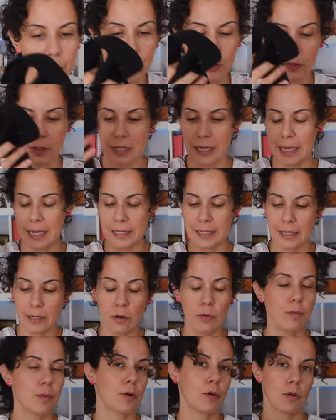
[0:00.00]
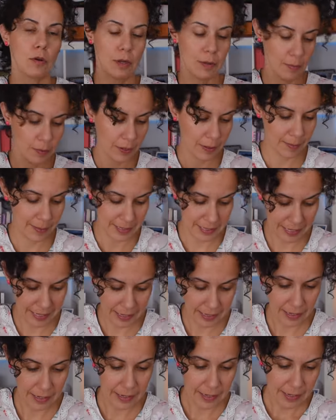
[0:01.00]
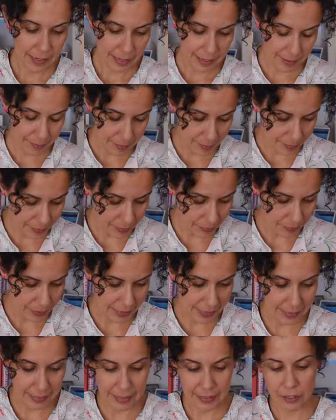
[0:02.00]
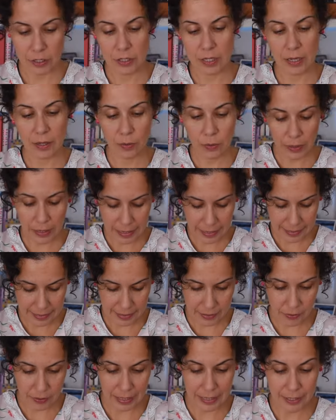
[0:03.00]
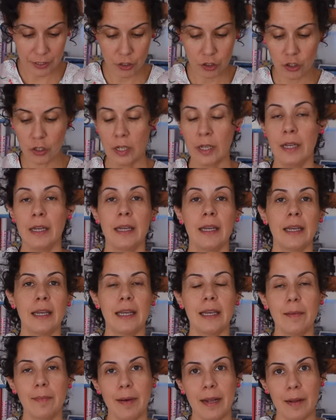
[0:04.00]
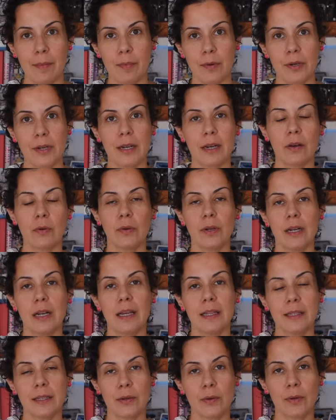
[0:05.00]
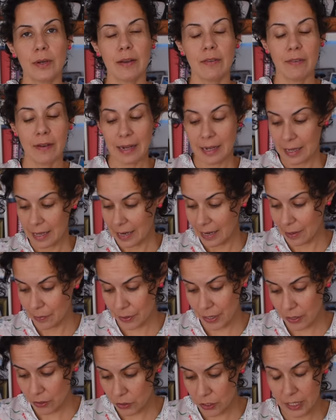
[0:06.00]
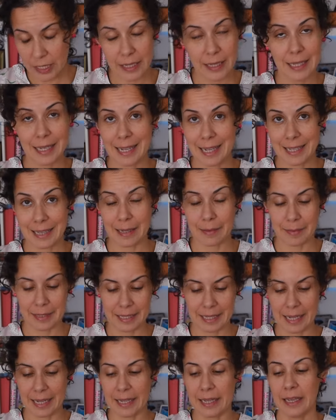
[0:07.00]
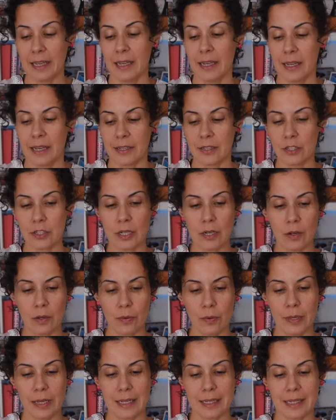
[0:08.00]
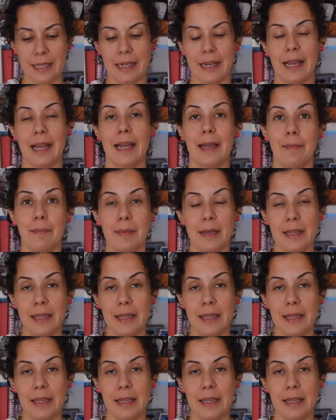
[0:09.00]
un montón de elástico por lo que pueda pasar y me vino bien. Entonces es un elástico ancho y para ponerle un elástico a una falda la voy a coser directamente ahí. Entonces lo que voy a hacer es